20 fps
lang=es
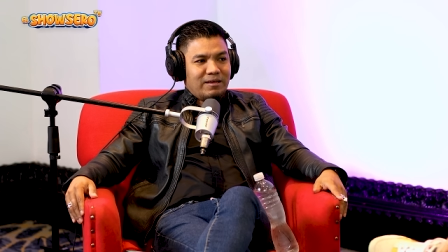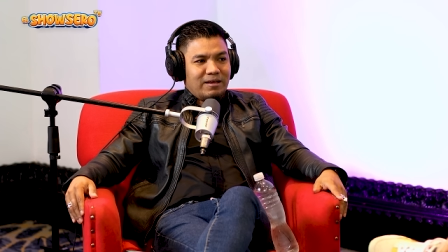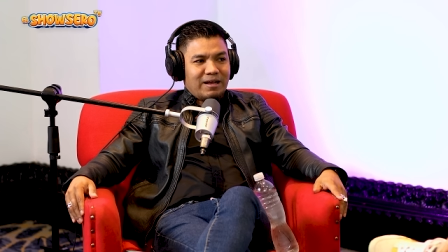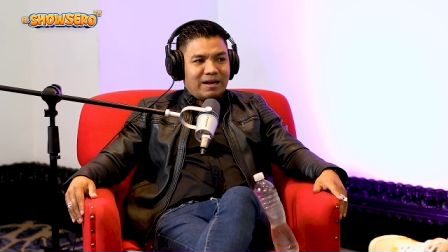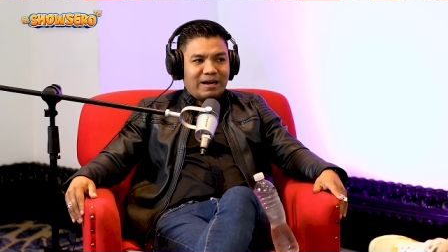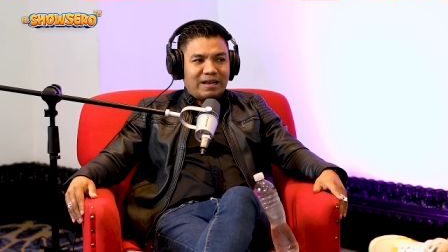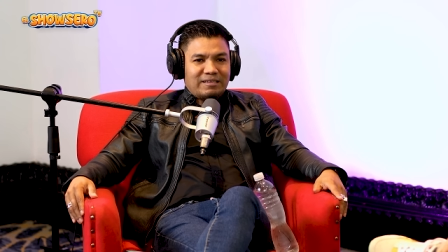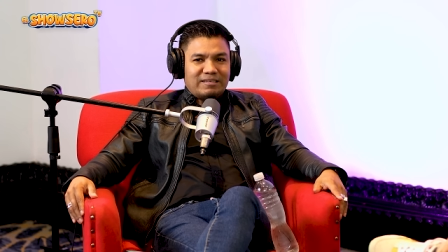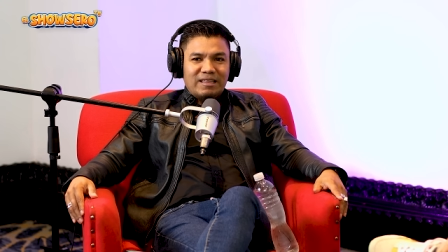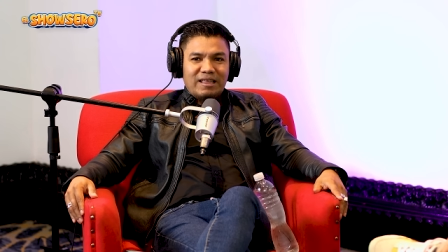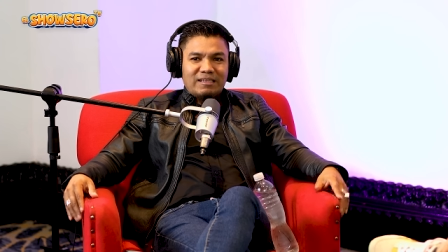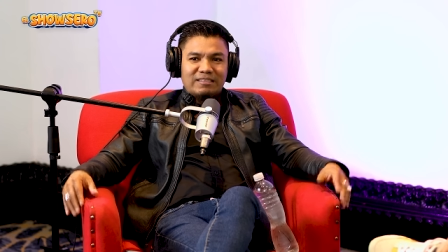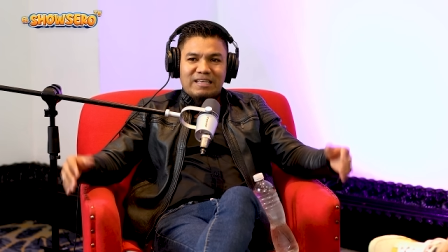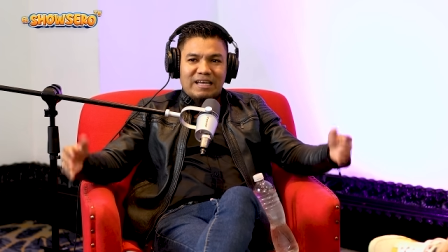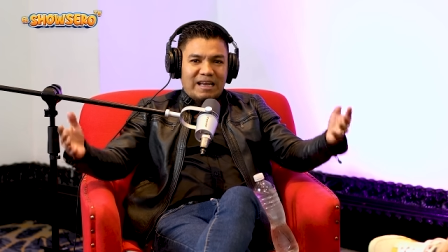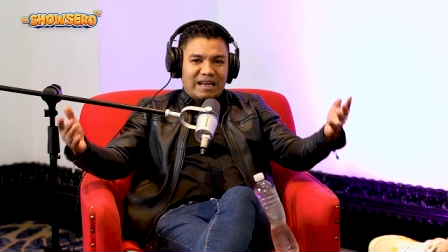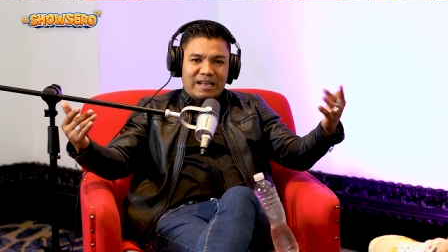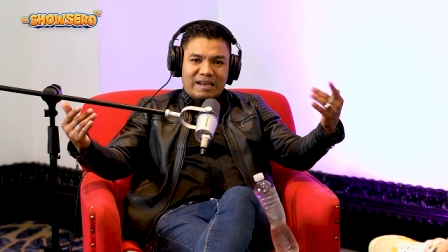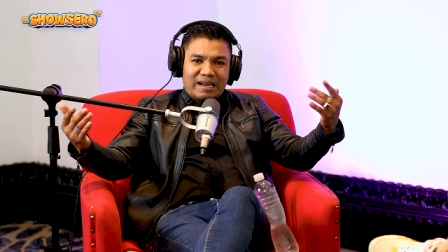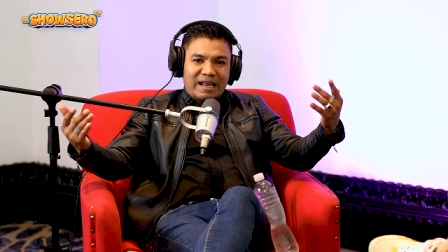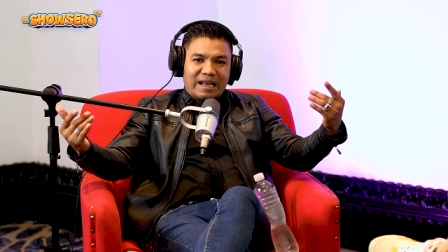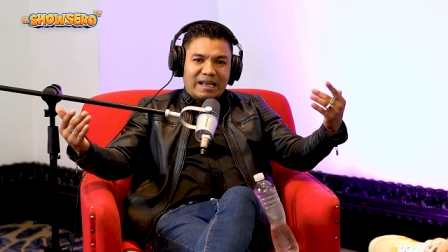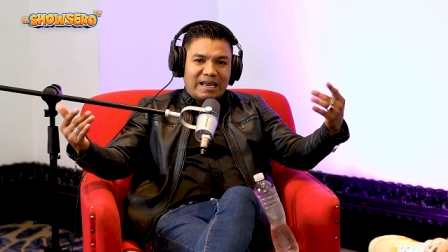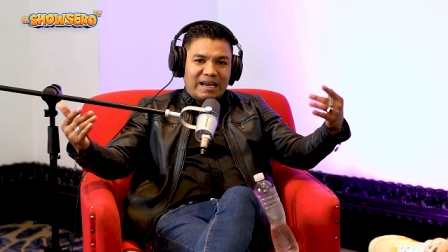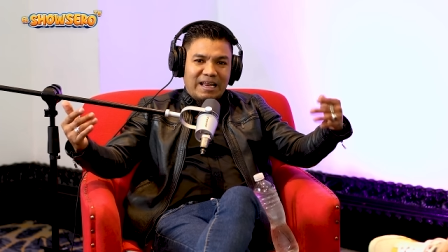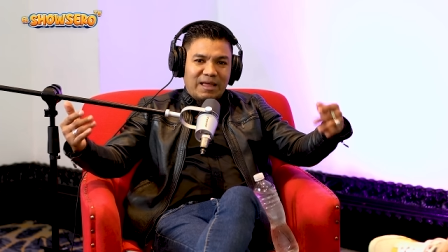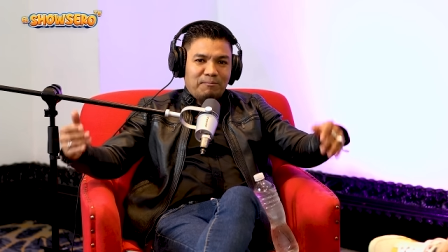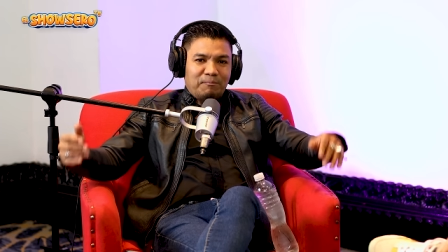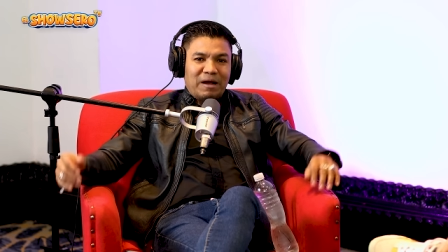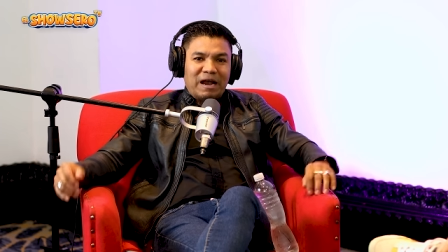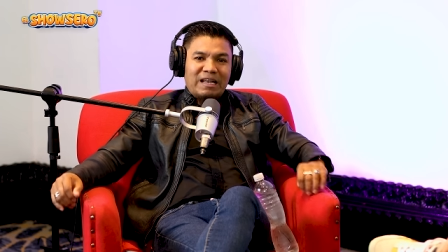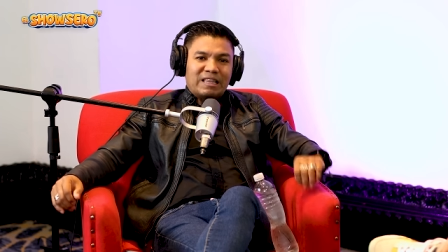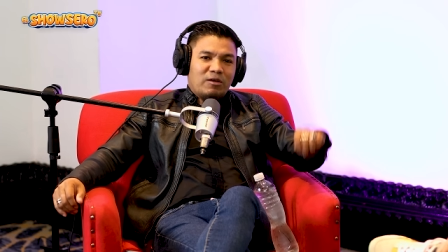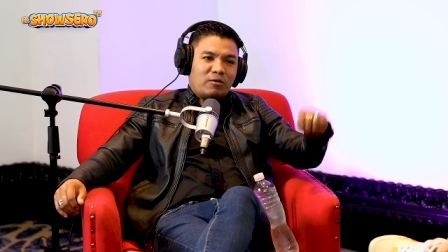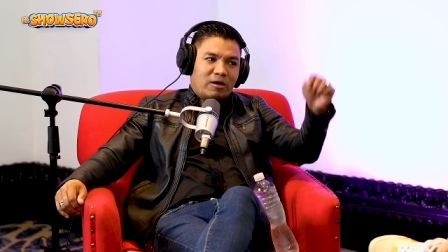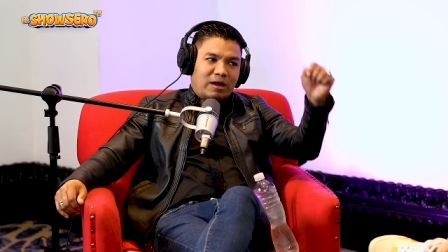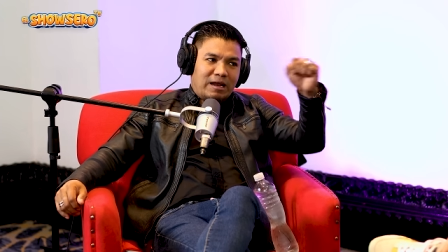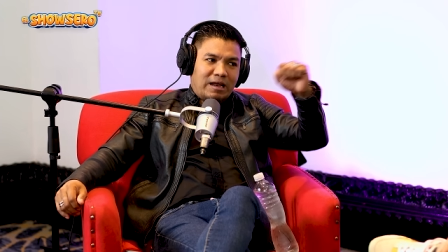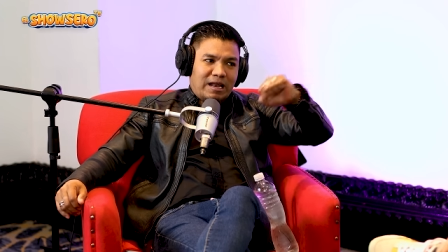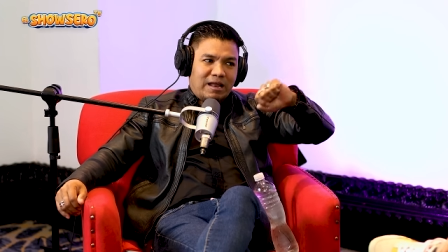carece de ese que le rasca la espalda
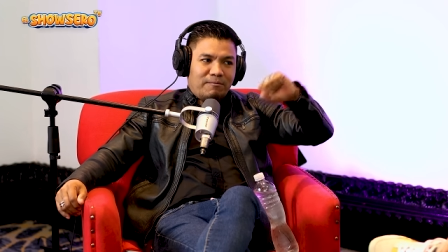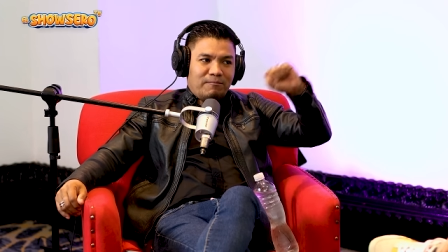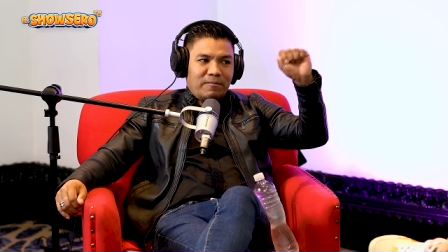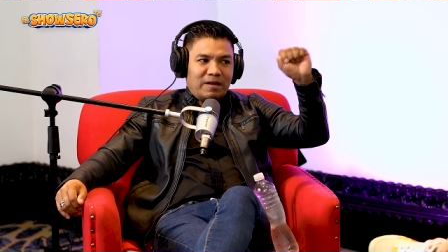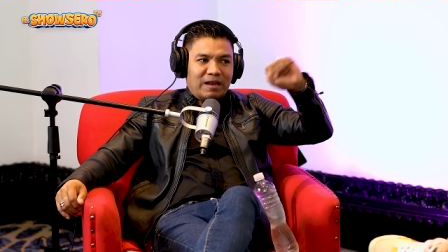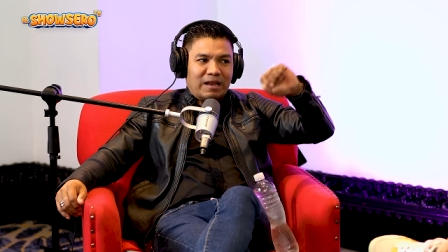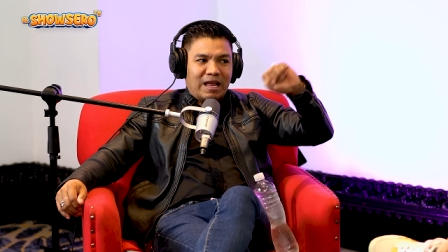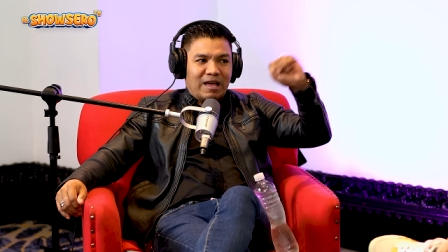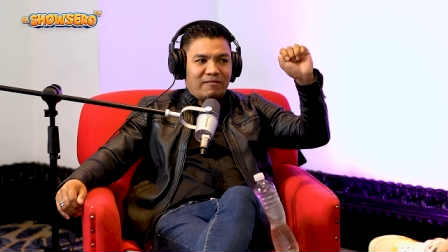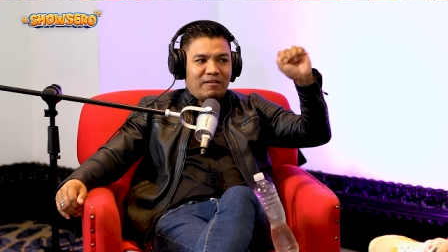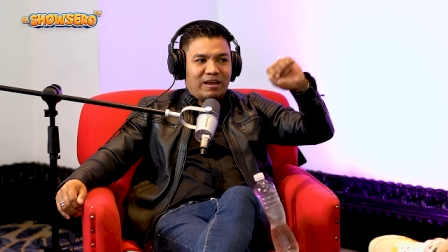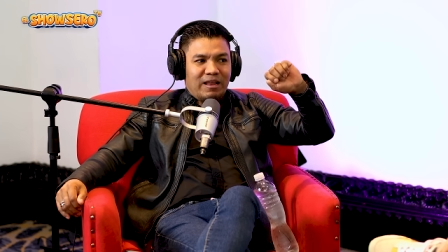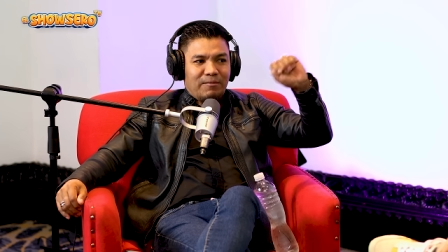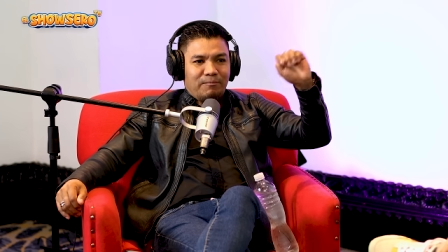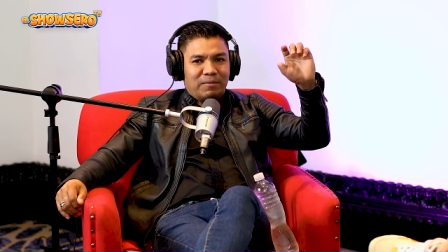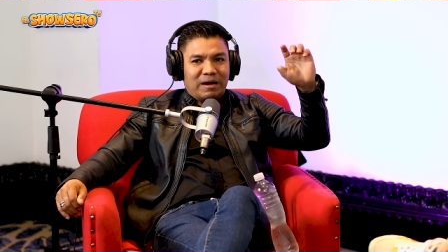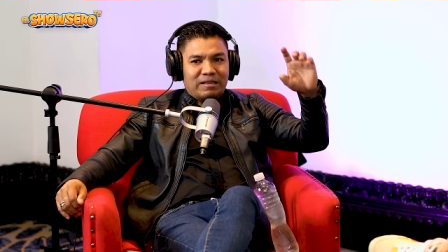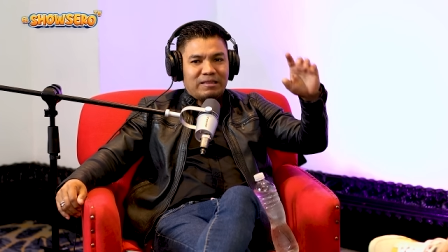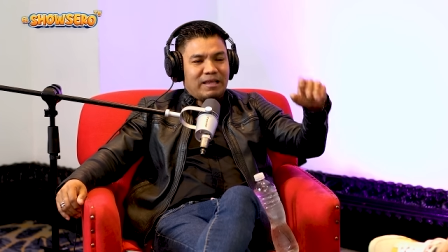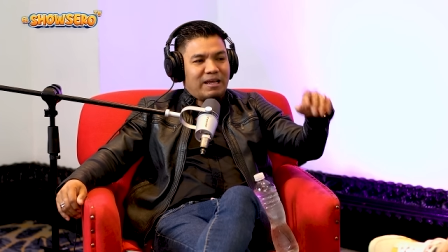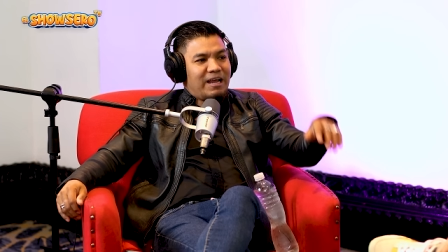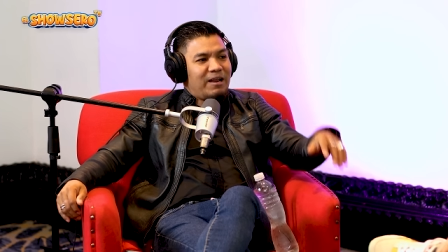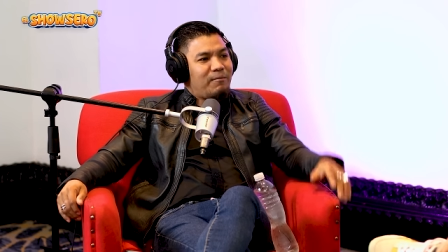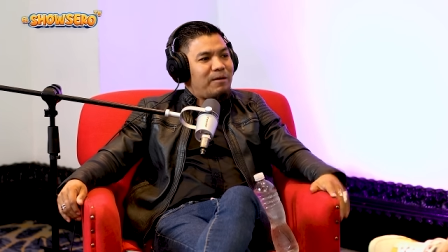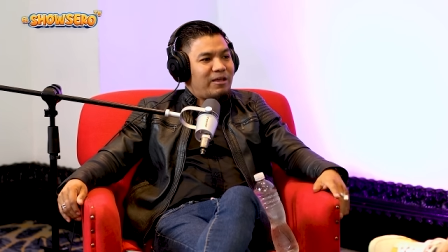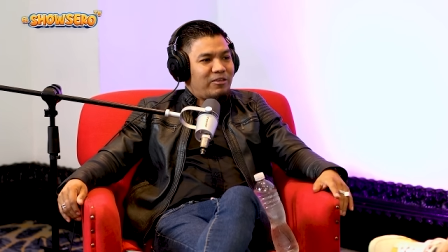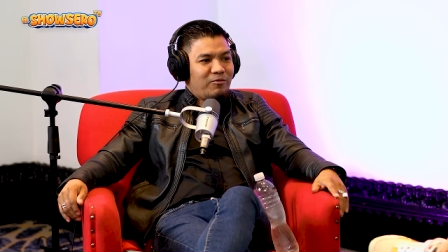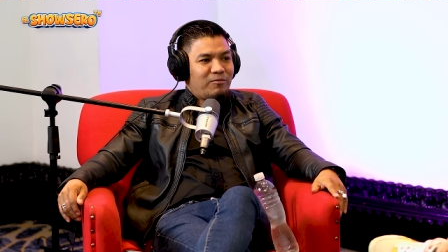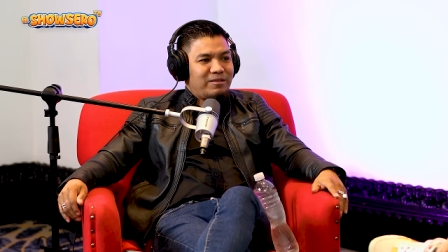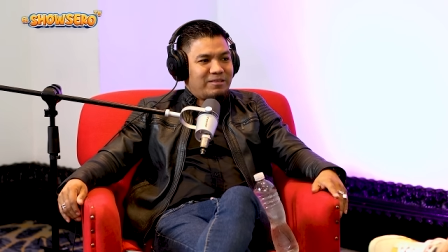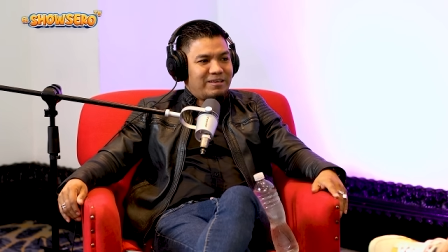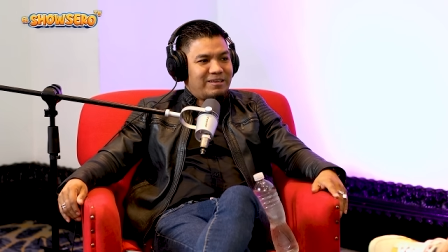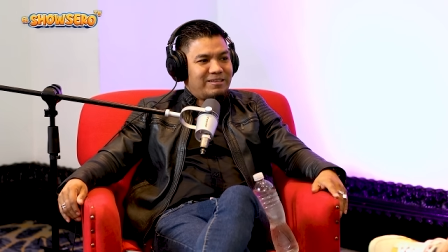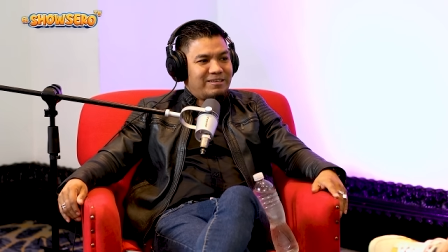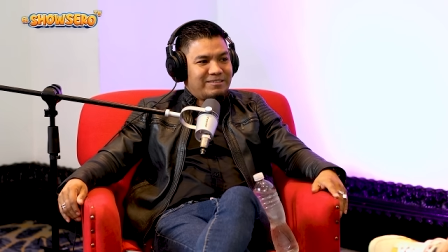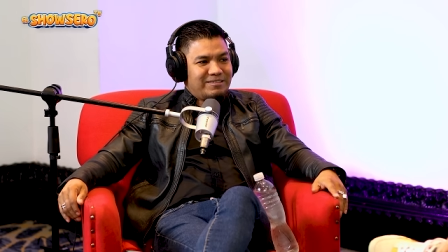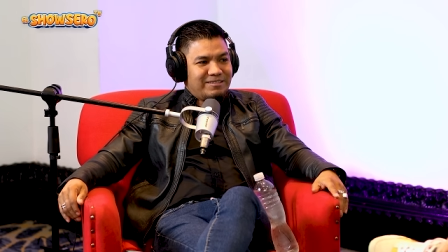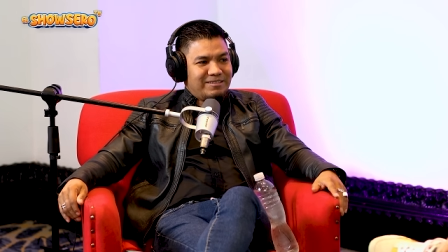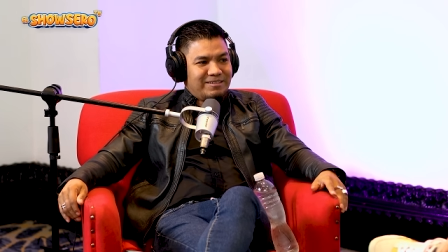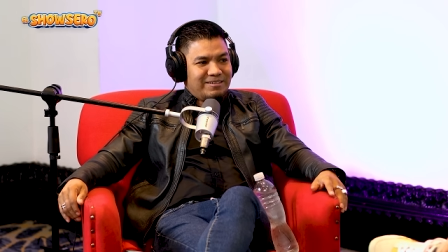o que le, lave la espalda en el baño, ¿me
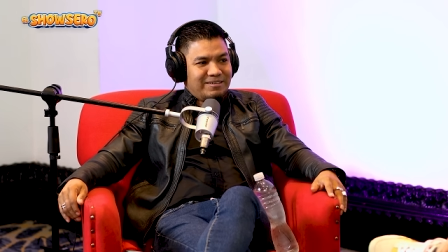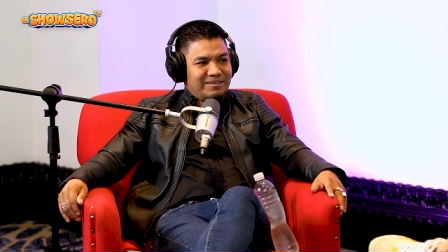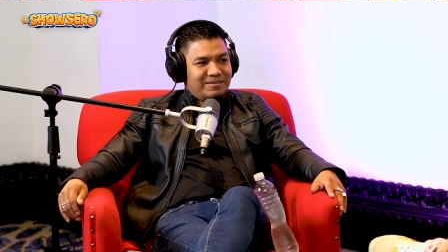entiendes?